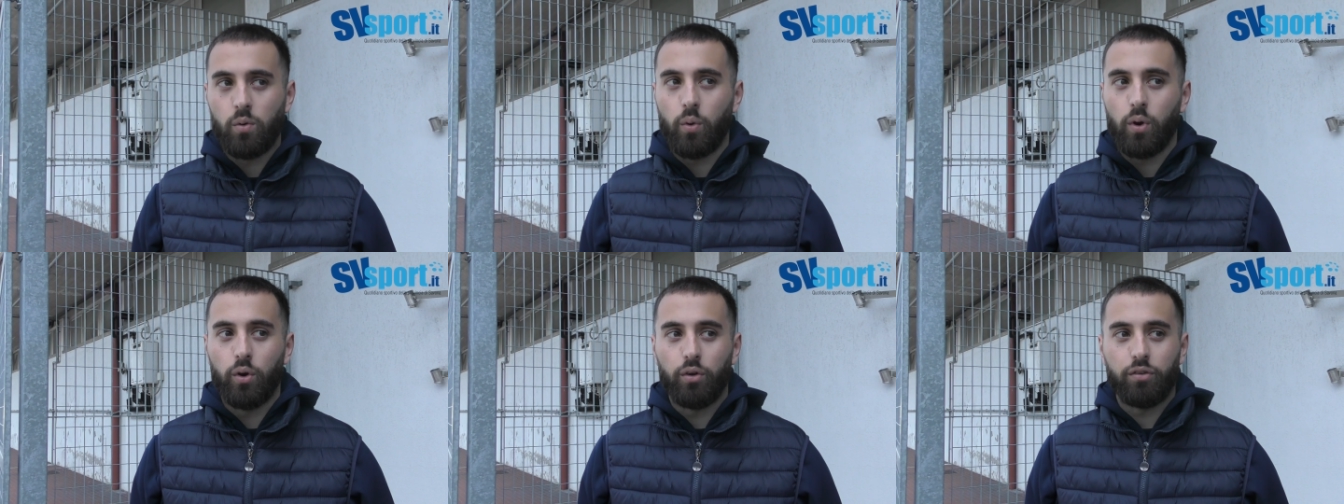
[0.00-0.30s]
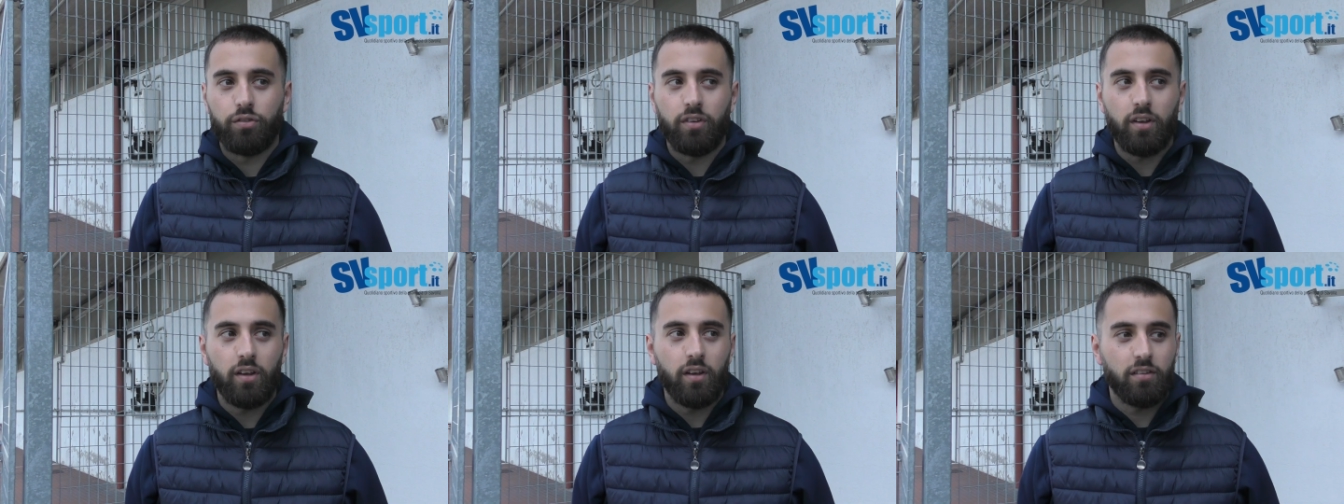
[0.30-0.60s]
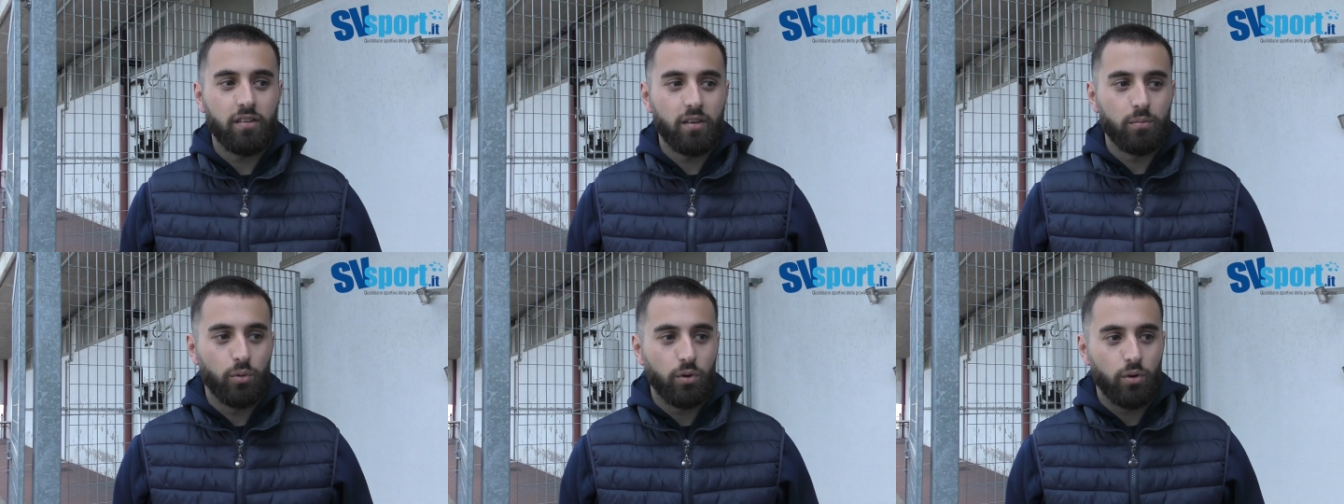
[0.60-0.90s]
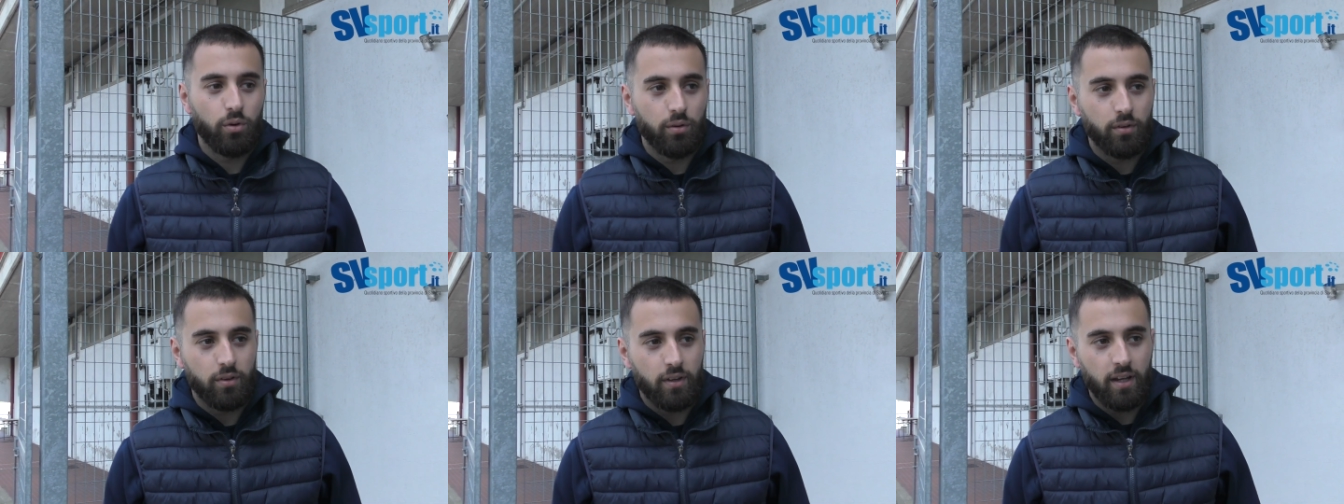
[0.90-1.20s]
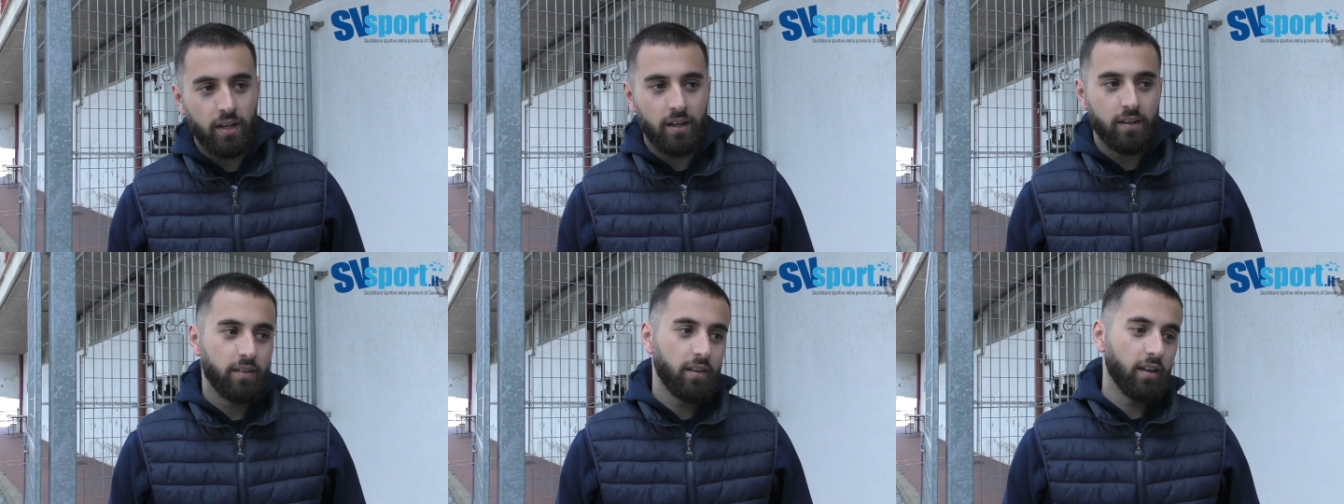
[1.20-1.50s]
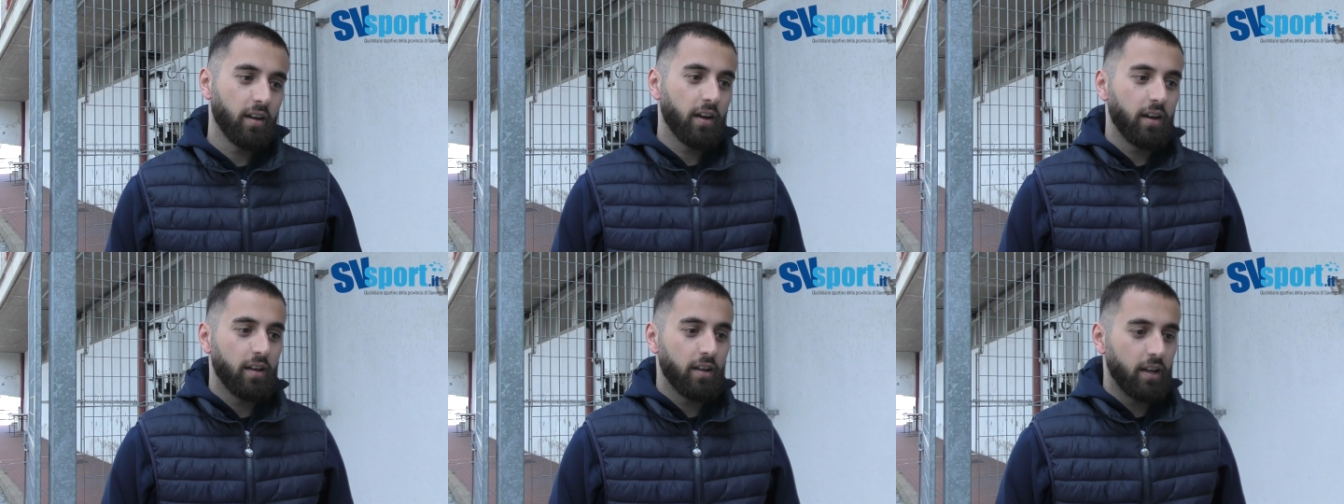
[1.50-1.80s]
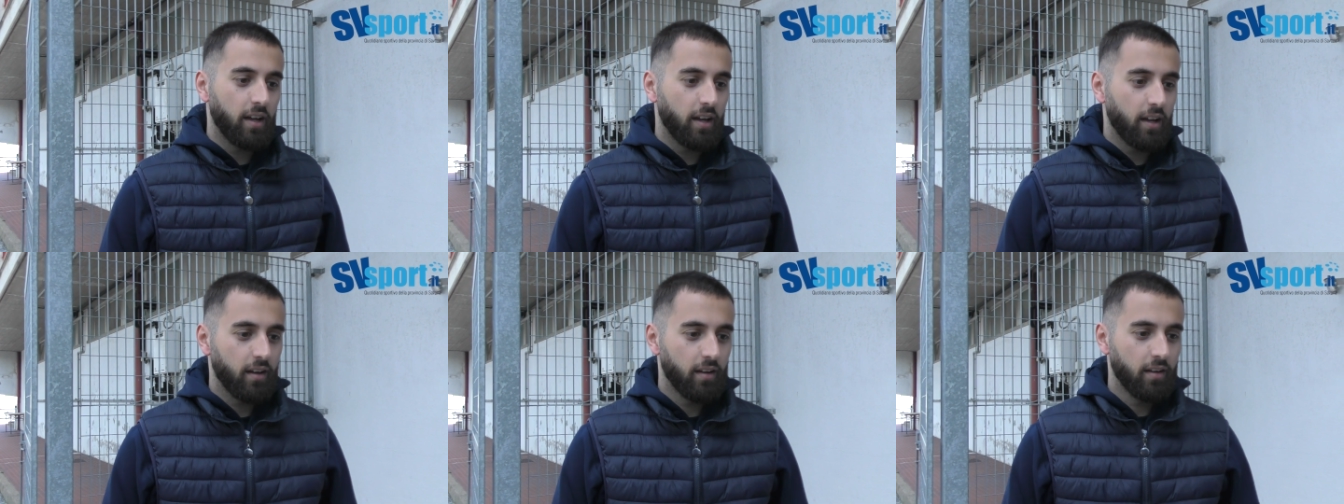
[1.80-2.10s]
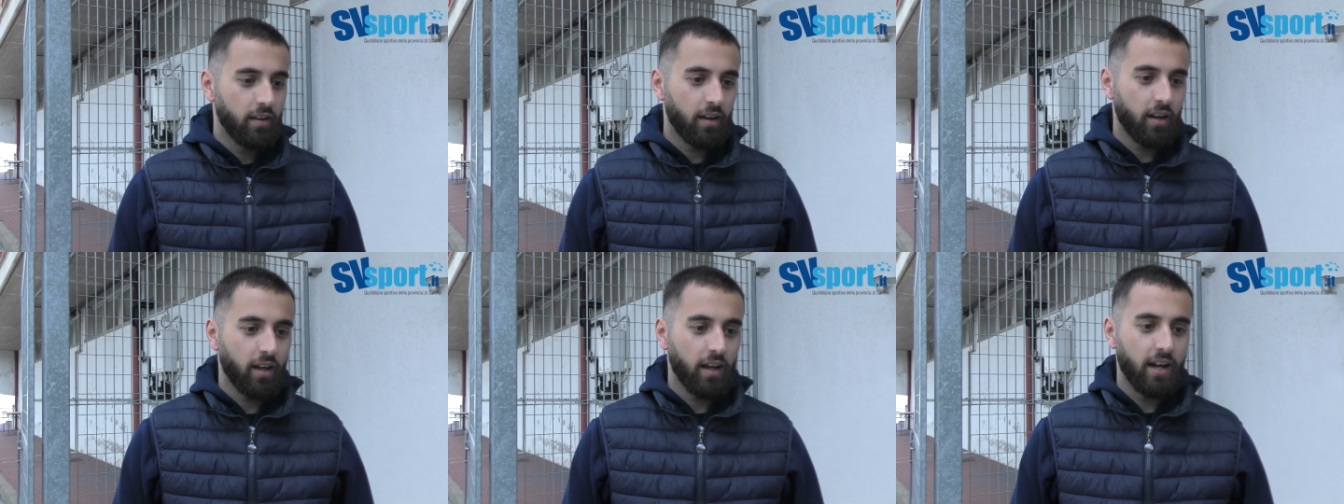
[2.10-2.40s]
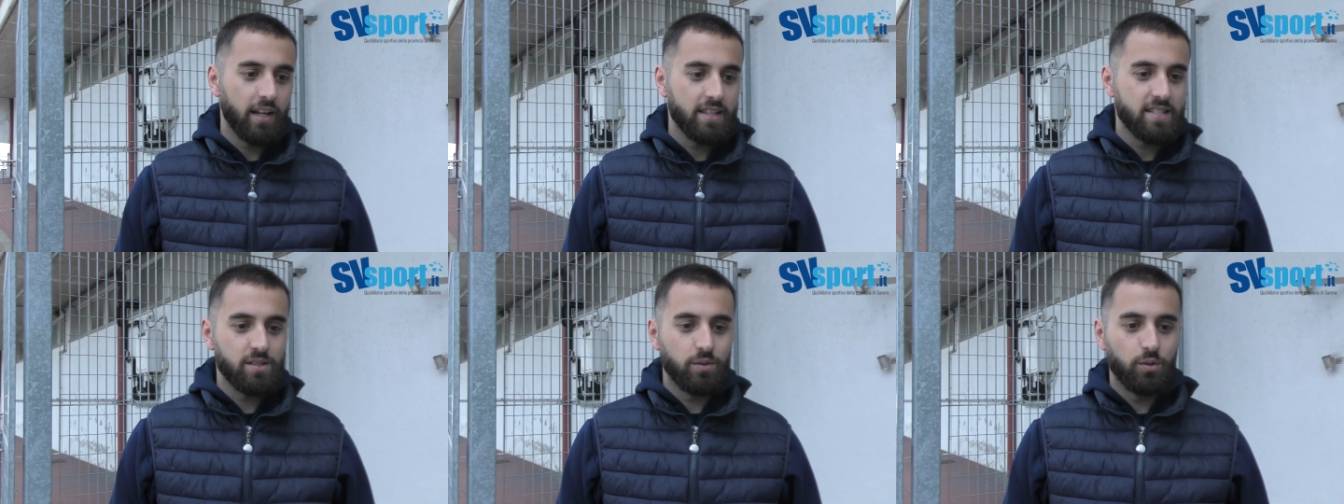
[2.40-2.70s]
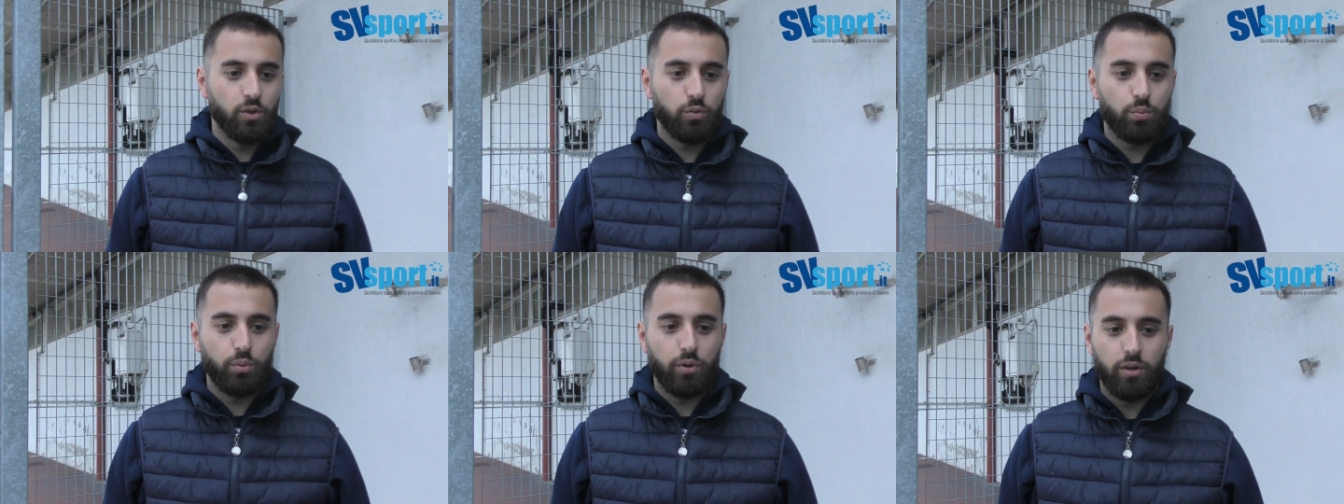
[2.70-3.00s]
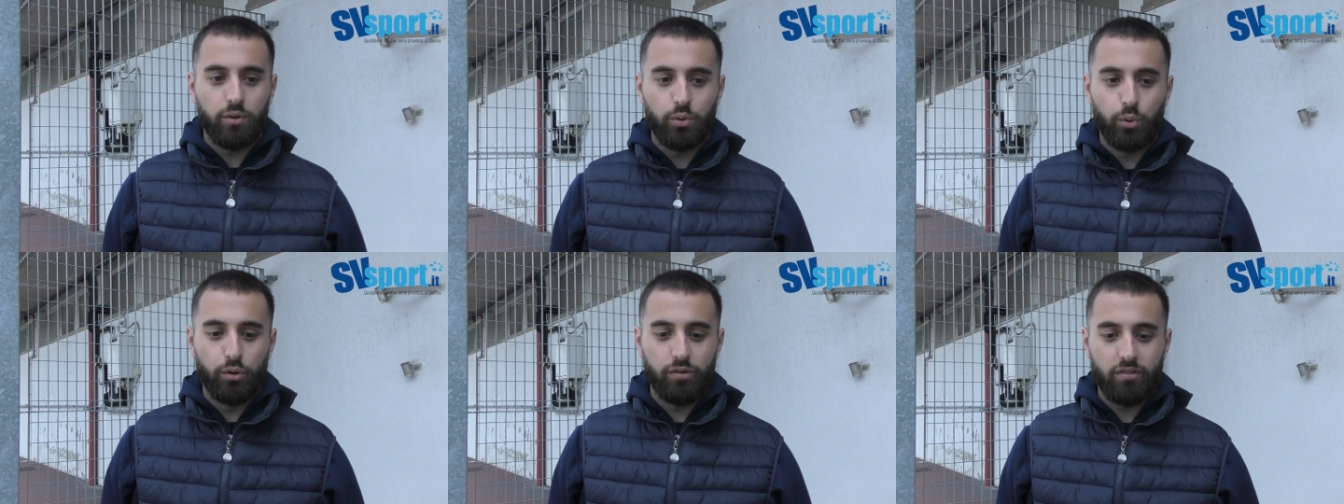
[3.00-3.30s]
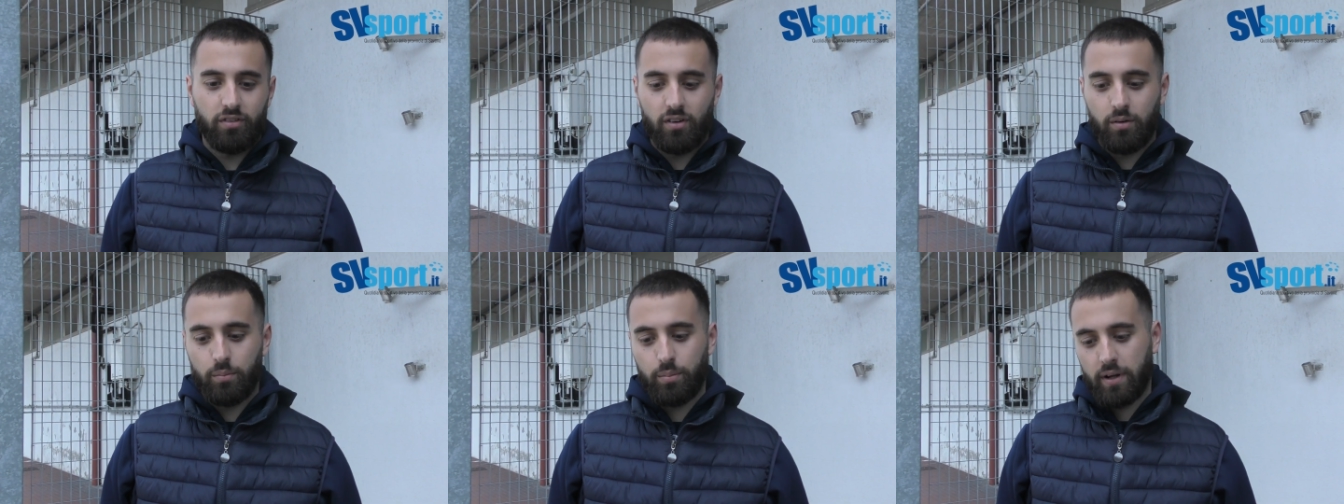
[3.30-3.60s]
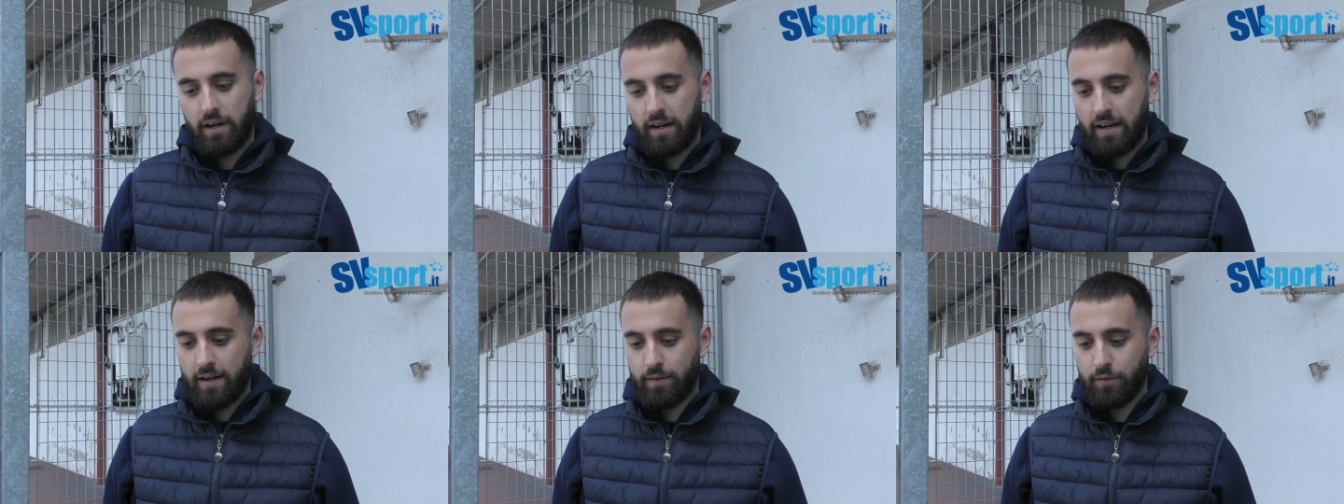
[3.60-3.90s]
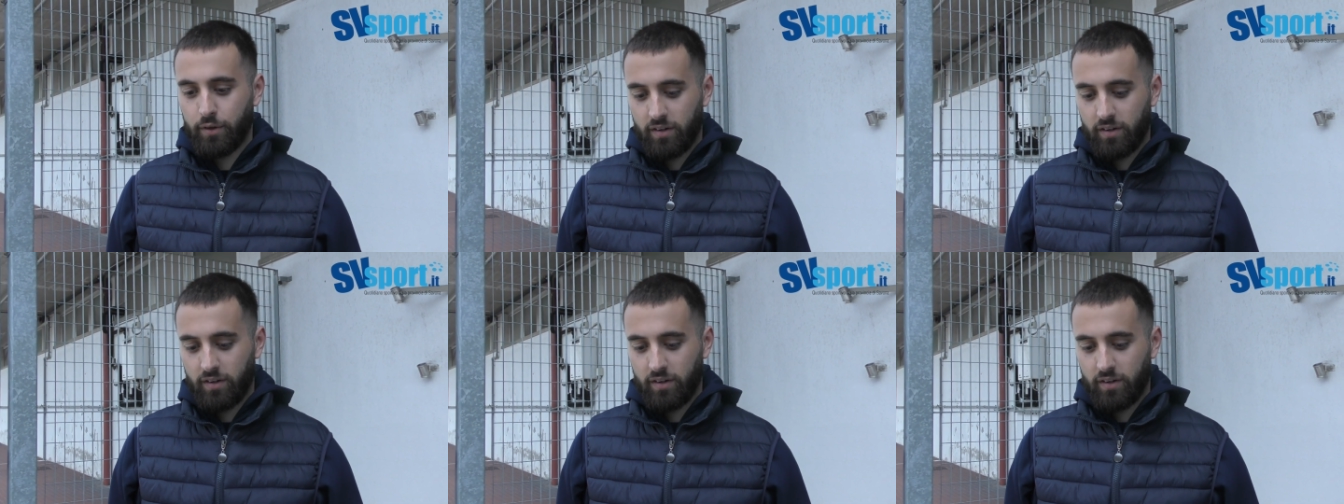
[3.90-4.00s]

Quello sì, siamo contenti, anche i ragazzi nello spogliatoio stavano parlando,